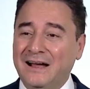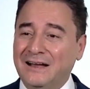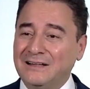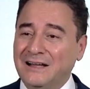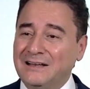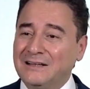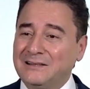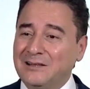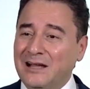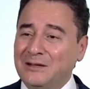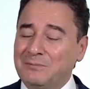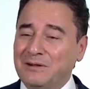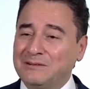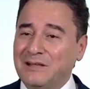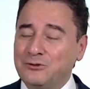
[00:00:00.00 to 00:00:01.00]
Adalet
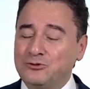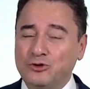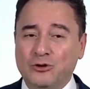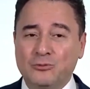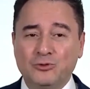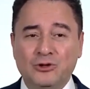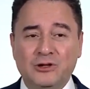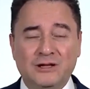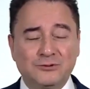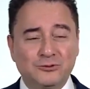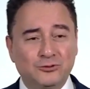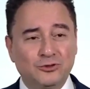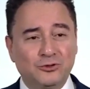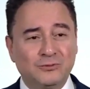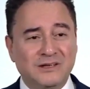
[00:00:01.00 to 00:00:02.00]
dağıtmaktan sorumlu olan
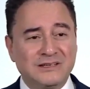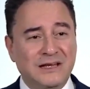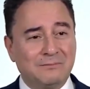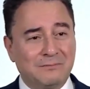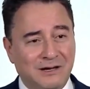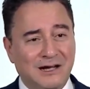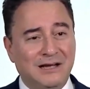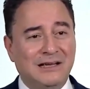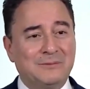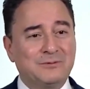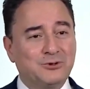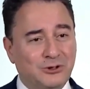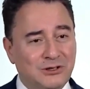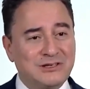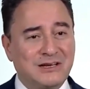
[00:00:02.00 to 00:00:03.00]
kurumda sen bakan
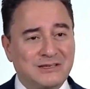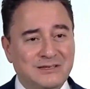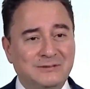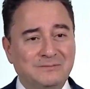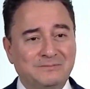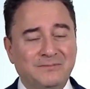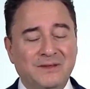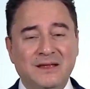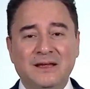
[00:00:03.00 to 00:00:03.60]
yardımcısı olacaksın.